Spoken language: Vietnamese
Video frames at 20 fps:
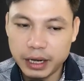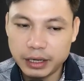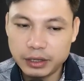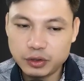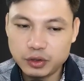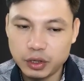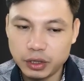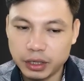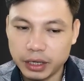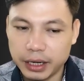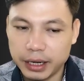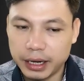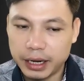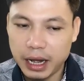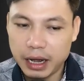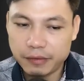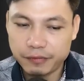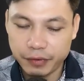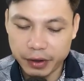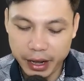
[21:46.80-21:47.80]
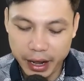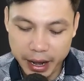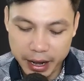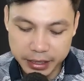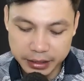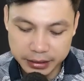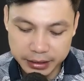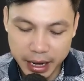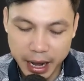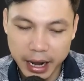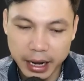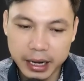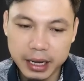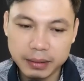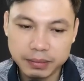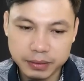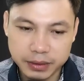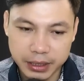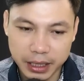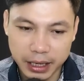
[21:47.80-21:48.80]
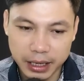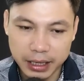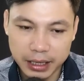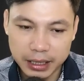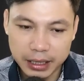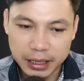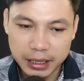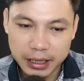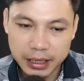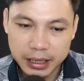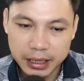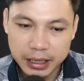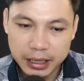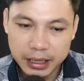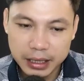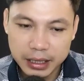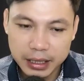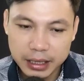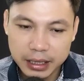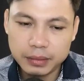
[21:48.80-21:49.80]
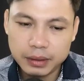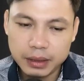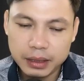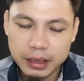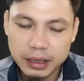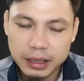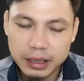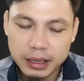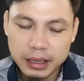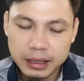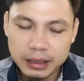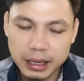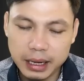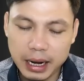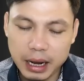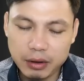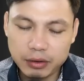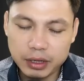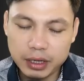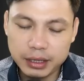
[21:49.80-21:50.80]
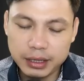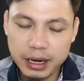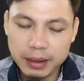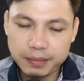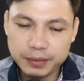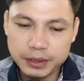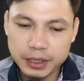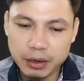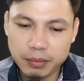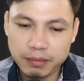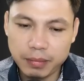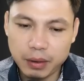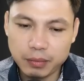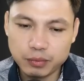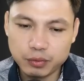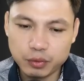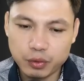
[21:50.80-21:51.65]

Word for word: Chị Hạnh nhiều lần đánh nó đến mức mông nở hoa mà vẫn chẳng hề sửa đổi.